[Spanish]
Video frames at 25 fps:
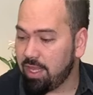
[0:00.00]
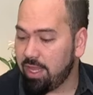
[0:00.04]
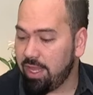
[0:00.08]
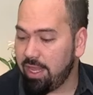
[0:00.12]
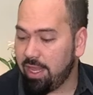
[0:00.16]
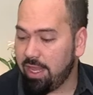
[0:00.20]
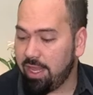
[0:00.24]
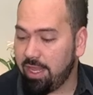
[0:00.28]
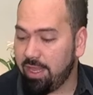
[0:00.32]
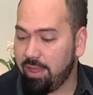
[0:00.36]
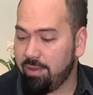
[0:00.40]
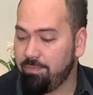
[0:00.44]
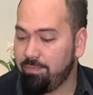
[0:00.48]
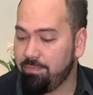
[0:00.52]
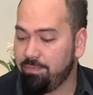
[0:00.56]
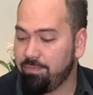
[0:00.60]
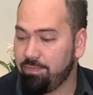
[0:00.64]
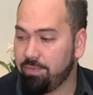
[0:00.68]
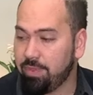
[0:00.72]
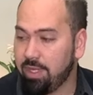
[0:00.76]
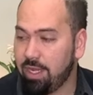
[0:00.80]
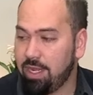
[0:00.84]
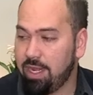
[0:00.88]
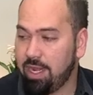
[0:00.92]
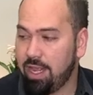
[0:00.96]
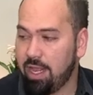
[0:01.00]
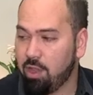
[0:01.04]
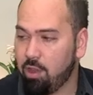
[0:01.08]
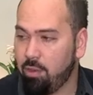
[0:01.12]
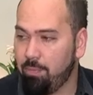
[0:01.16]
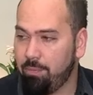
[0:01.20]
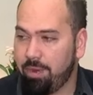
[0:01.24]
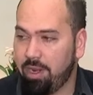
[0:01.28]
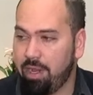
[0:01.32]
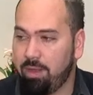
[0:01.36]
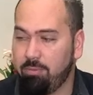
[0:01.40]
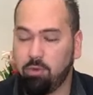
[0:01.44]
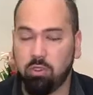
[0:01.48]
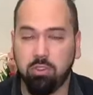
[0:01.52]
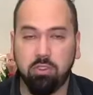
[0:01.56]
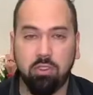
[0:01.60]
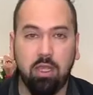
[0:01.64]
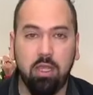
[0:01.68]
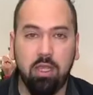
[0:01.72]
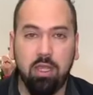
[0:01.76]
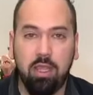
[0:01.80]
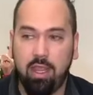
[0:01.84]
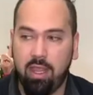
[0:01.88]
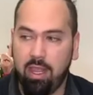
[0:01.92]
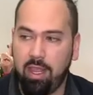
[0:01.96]
em, las compramos
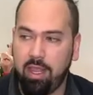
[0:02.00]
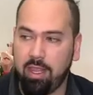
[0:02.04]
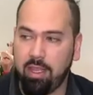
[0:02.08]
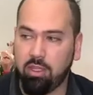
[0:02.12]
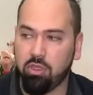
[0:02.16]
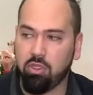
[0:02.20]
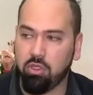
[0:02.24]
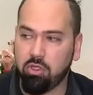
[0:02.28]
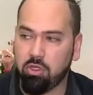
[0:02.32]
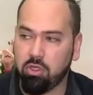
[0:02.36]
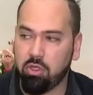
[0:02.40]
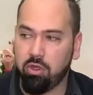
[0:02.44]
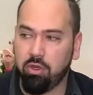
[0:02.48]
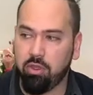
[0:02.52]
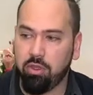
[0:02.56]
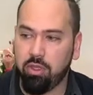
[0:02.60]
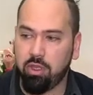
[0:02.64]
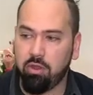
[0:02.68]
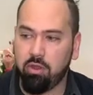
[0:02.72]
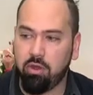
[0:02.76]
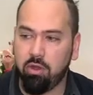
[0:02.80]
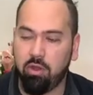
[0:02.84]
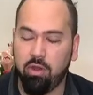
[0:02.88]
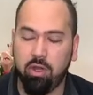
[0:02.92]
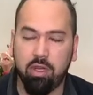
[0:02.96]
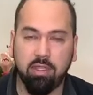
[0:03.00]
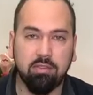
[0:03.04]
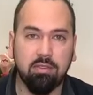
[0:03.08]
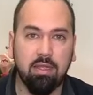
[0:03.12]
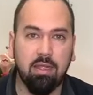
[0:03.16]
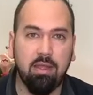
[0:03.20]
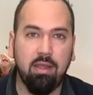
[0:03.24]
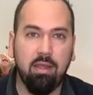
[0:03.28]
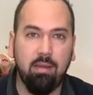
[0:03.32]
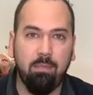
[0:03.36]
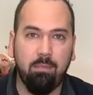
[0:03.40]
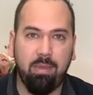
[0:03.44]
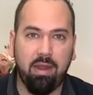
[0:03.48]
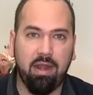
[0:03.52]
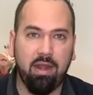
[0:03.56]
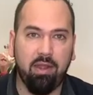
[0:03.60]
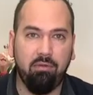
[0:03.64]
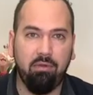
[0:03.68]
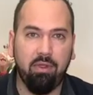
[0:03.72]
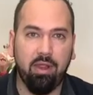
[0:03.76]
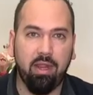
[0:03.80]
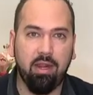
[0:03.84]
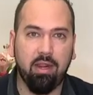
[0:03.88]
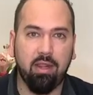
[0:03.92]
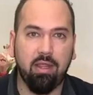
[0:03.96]
en estos tonos de colores para
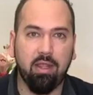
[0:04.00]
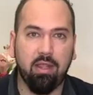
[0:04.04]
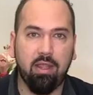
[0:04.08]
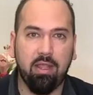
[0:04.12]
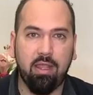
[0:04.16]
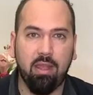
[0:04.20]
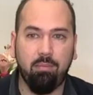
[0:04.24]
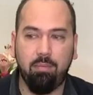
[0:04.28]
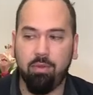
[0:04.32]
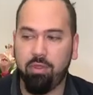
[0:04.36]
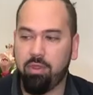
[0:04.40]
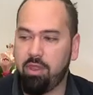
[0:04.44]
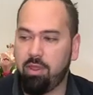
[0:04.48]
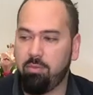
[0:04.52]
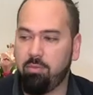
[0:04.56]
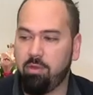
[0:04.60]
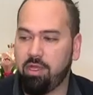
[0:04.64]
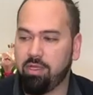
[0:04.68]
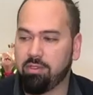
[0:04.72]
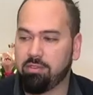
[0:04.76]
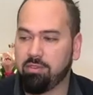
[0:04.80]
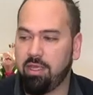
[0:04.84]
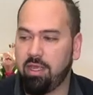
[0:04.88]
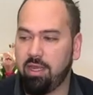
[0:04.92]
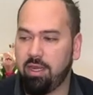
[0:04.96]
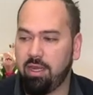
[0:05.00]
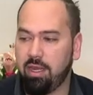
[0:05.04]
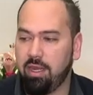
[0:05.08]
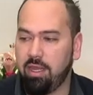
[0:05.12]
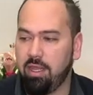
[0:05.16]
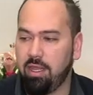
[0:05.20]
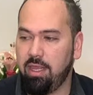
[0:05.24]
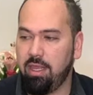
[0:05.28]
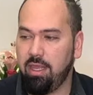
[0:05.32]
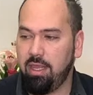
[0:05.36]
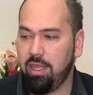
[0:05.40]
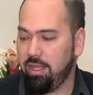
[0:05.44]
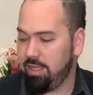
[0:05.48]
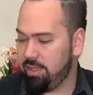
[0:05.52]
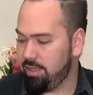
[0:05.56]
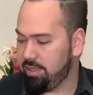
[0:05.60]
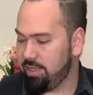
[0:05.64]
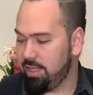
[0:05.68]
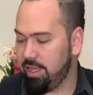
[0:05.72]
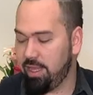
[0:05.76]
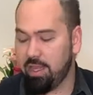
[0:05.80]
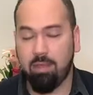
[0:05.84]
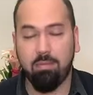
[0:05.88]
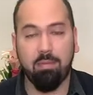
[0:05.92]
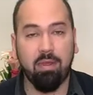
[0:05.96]
ver qué podíamos hacer y
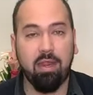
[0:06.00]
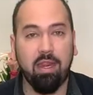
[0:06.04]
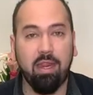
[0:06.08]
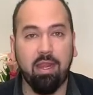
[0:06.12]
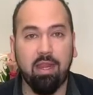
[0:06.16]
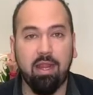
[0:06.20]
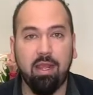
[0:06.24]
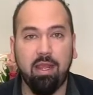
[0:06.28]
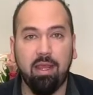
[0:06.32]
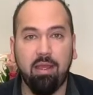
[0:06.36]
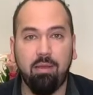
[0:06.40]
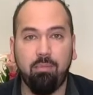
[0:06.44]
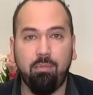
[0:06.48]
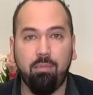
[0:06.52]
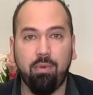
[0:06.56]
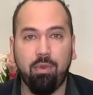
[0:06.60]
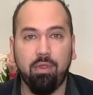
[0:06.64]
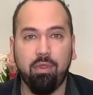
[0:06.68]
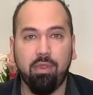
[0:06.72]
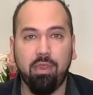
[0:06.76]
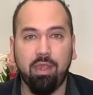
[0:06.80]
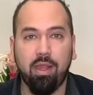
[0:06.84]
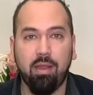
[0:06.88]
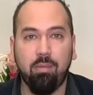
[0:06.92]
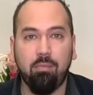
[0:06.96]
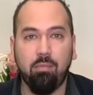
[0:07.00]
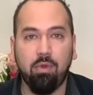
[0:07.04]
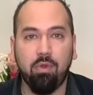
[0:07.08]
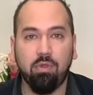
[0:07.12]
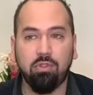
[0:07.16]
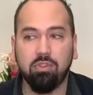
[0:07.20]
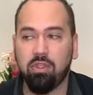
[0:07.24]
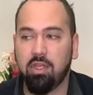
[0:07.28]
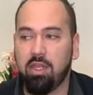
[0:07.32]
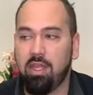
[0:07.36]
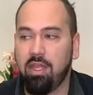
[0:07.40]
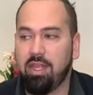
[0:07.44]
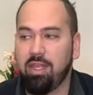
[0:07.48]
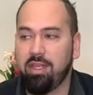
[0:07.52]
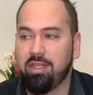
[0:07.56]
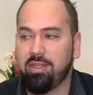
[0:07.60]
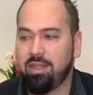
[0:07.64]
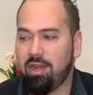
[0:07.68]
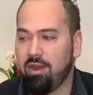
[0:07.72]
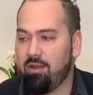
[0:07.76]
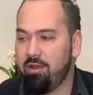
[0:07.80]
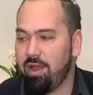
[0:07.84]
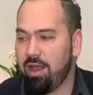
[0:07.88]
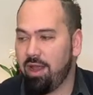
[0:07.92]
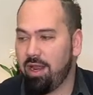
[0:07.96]
de qué manera podíamos
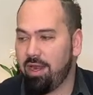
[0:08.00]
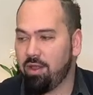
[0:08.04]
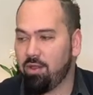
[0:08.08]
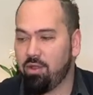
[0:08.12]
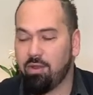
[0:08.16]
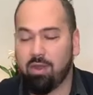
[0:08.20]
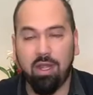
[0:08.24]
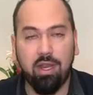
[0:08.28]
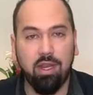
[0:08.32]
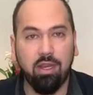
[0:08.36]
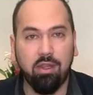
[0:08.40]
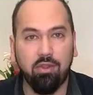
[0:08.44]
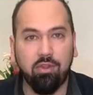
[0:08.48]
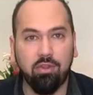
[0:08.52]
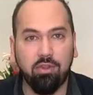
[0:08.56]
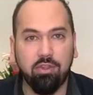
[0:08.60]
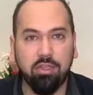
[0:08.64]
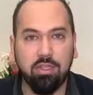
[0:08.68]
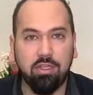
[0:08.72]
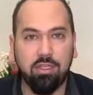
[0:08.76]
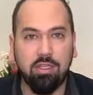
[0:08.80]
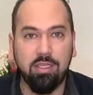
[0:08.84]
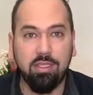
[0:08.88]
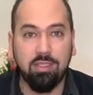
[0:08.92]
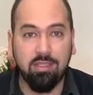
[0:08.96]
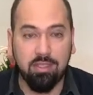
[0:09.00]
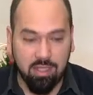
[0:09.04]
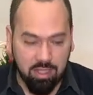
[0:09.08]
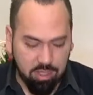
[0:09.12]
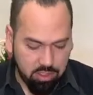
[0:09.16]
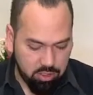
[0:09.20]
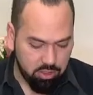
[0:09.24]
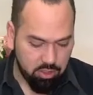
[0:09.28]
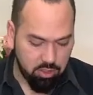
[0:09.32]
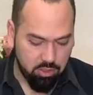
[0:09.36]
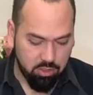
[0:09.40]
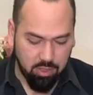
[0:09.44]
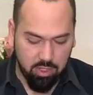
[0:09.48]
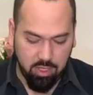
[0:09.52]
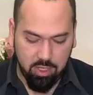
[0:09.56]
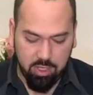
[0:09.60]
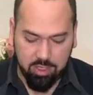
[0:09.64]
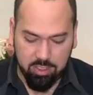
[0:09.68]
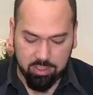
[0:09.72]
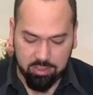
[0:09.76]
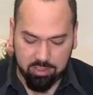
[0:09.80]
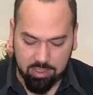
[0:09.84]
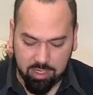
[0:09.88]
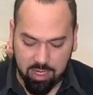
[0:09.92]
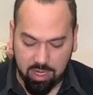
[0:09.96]
trabajar con algo distinto.
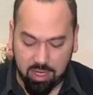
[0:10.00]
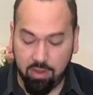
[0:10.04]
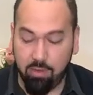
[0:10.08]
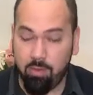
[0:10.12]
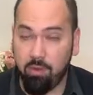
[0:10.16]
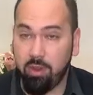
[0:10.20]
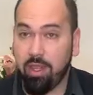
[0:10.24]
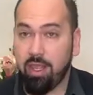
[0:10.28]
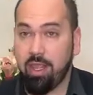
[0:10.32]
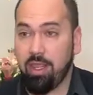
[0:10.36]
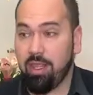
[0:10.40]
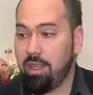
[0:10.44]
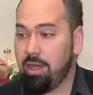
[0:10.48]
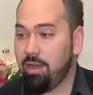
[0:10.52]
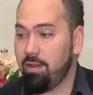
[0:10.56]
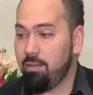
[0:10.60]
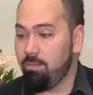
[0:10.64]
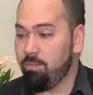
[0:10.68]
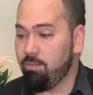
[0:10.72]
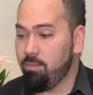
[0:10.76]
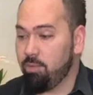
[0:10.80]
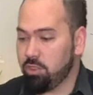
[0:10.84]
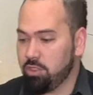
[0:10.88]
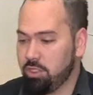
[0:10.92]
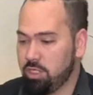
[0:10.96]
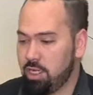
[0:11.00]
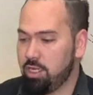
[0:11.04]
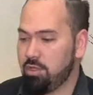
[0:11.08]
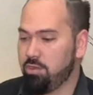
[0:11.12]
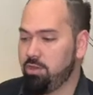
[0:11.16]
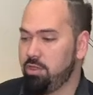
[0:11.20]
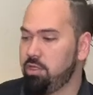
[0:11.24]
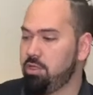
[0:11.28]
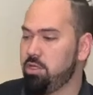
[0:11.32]
Ya les voy a ir mostrando